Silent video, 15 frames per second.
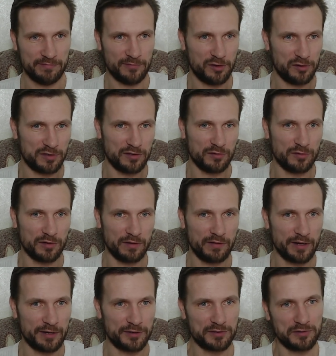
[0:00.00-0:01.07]
Если он
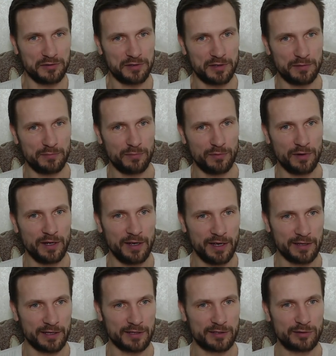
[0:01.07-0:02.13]
говорит, что этот,
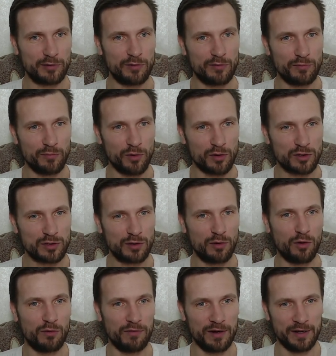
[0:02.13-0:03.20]
этот Бог
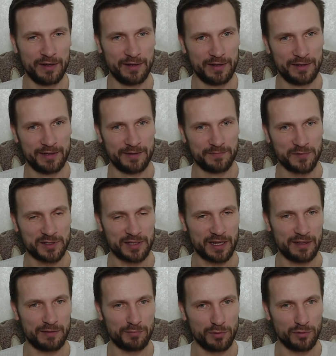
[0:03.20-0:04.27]
Слово
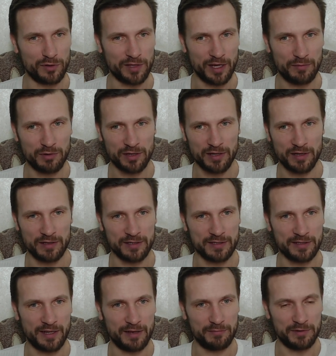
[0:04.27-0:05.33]
стало плотью и обитало с
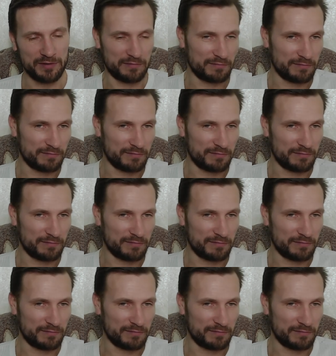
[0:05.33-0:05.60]
нами,